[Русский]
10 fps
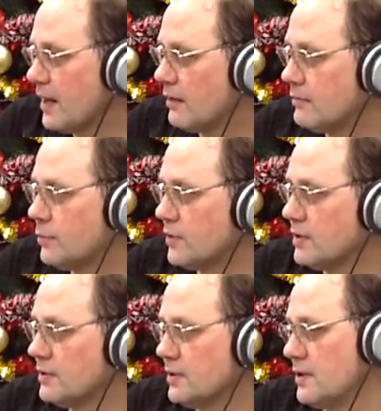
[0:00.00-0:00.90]
вот,
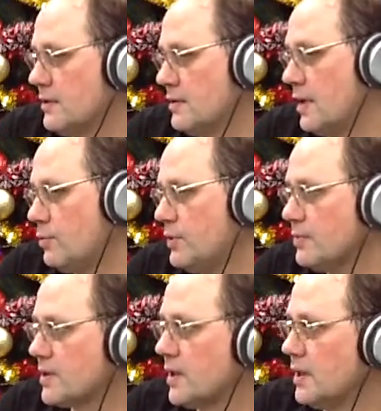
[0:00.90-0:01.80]
значит,
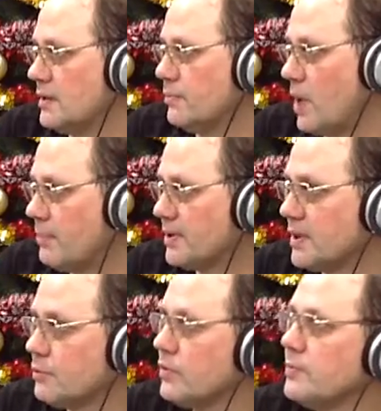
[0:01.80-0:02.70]
заходим, стоит папа
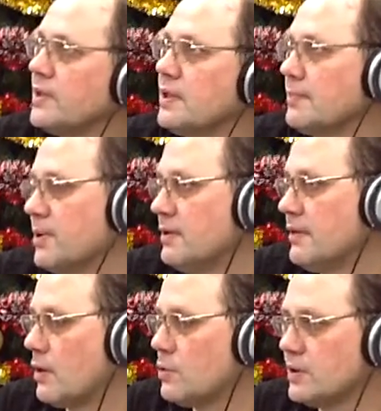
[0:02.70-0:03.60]
такой, метра под
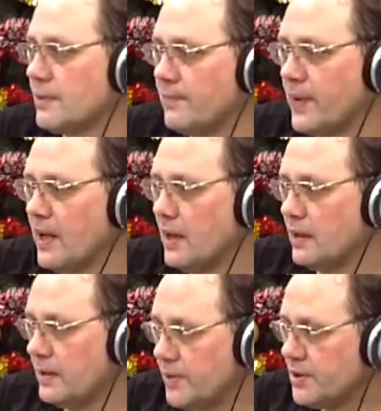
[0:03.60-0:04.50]
два ростом,
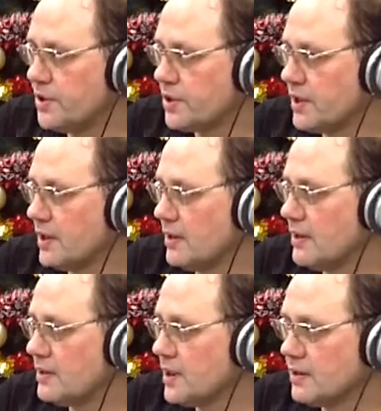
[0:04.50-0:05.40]
ребятишки,
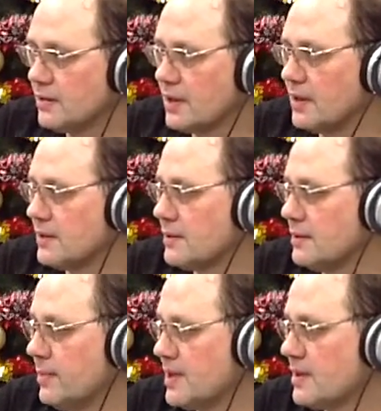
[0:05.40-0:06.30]
и, значит, когда
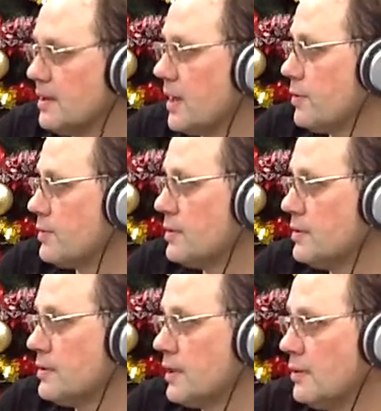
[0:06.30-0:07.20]
по сценарию
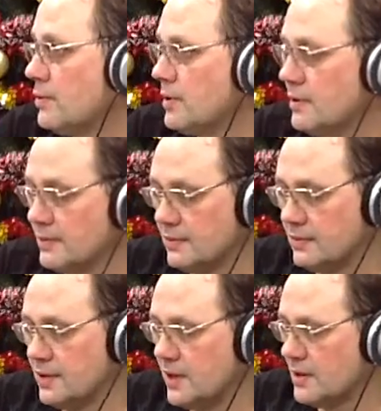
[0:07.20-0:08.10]
заходит
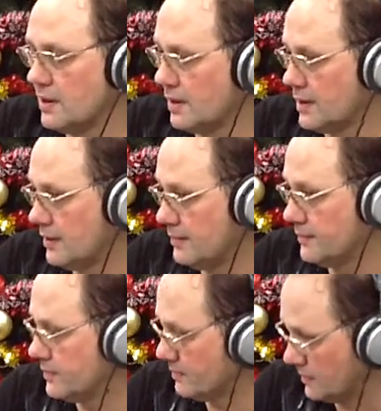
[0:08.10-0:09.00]
э, речь, да, как
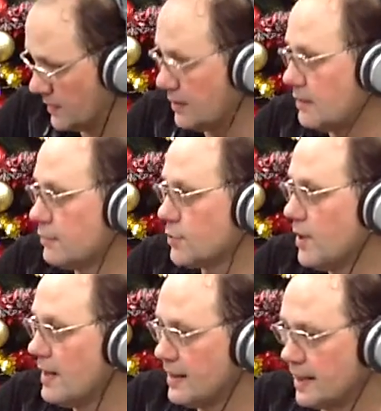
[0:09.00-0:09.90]
до того,
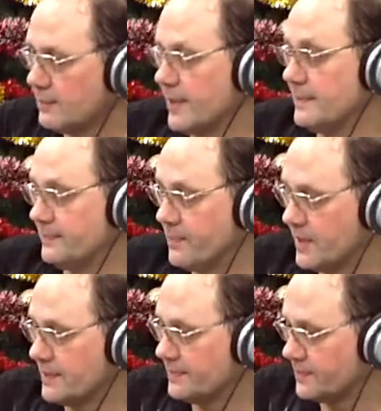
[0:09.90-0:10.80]
как бы
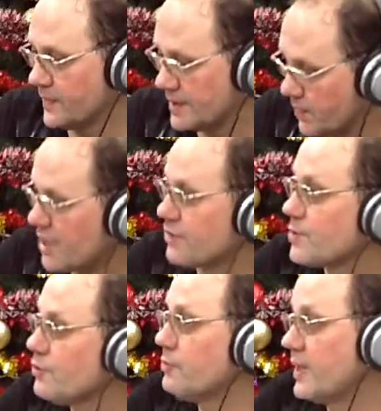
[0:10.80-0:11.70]
мы спрашиваем,
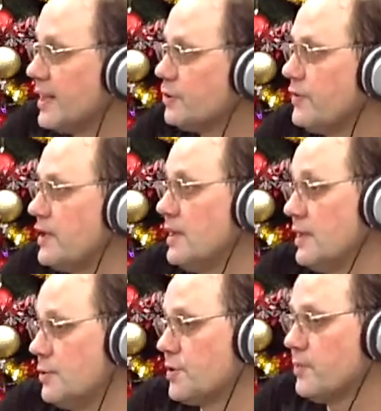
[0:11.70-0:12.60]
что вы приготовили
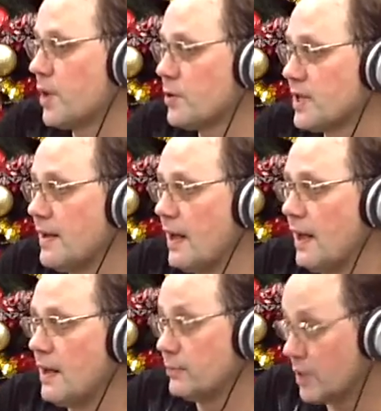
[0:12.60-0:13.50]
mm-hmm. Дедушке Мороза,
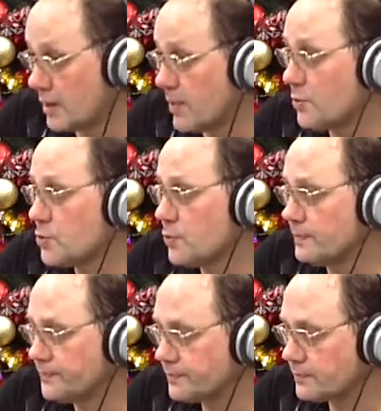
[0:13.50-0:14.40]
Мар Морозу,